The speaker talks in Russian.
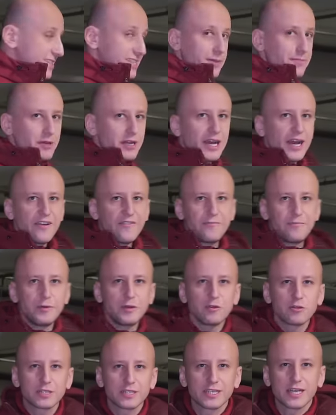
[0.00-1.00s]
Забегая
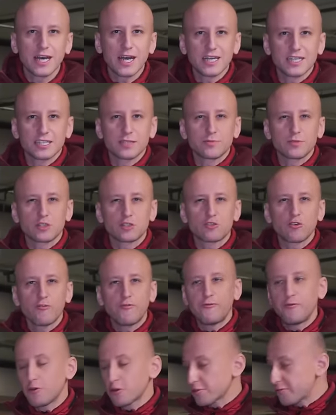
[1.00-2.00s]
вперед, скажем, что
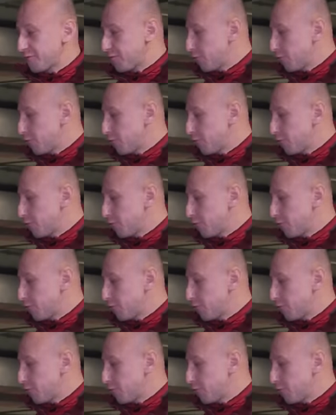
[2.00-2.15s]
Ford